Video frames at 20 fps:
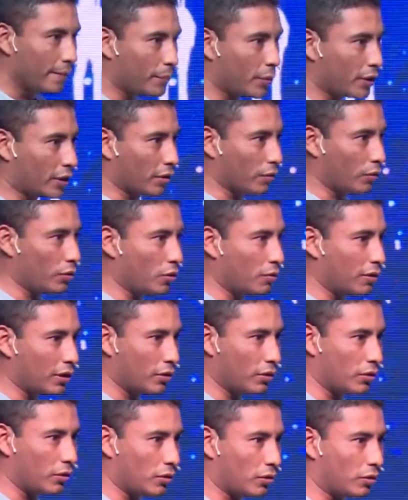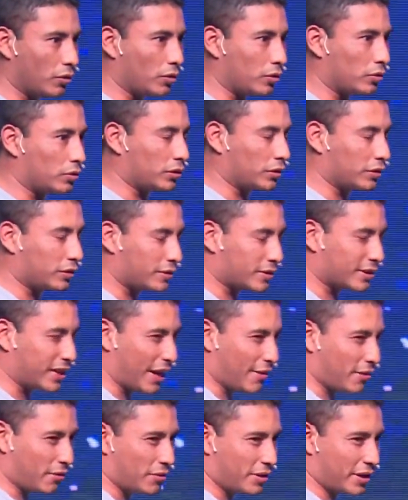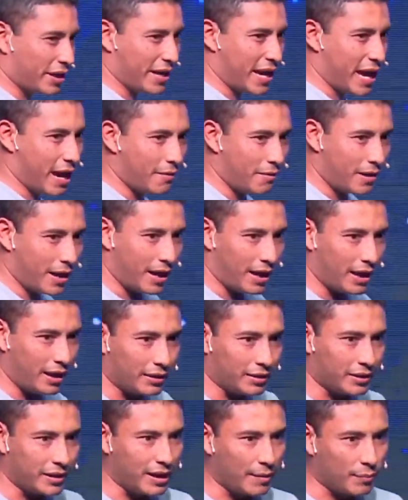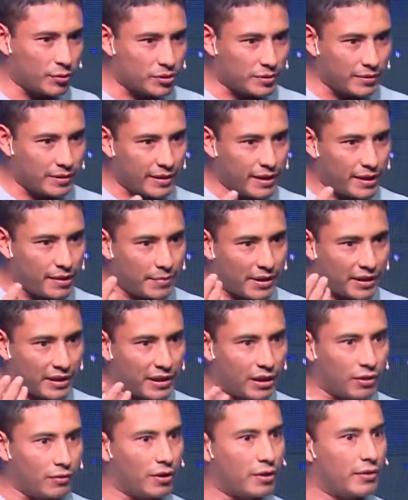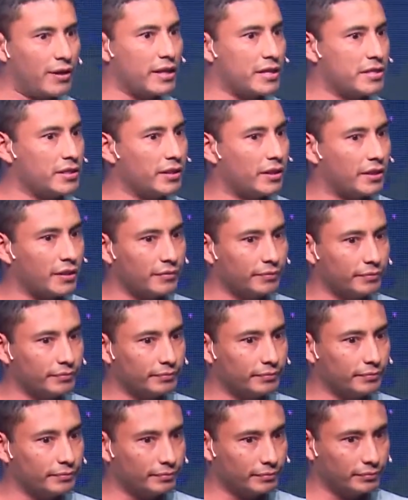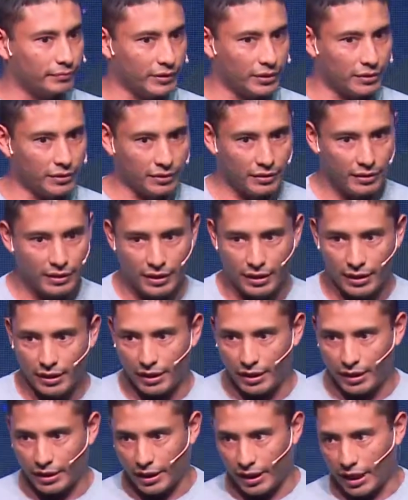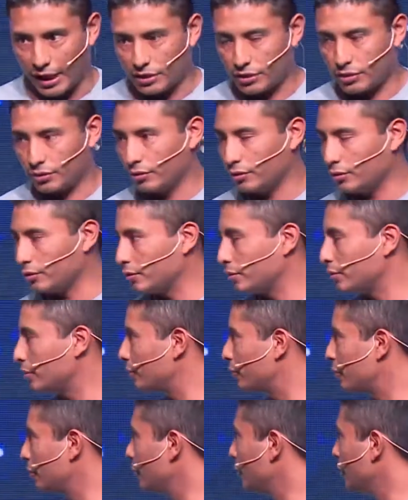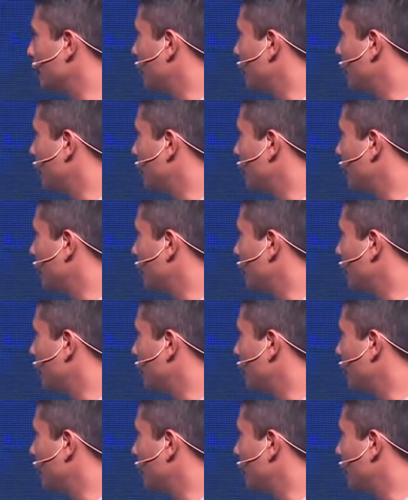porque uno cuando sabe con quién habla, tiene la posibilidad de imaginar lo que va a decir. ¿no? En este caso,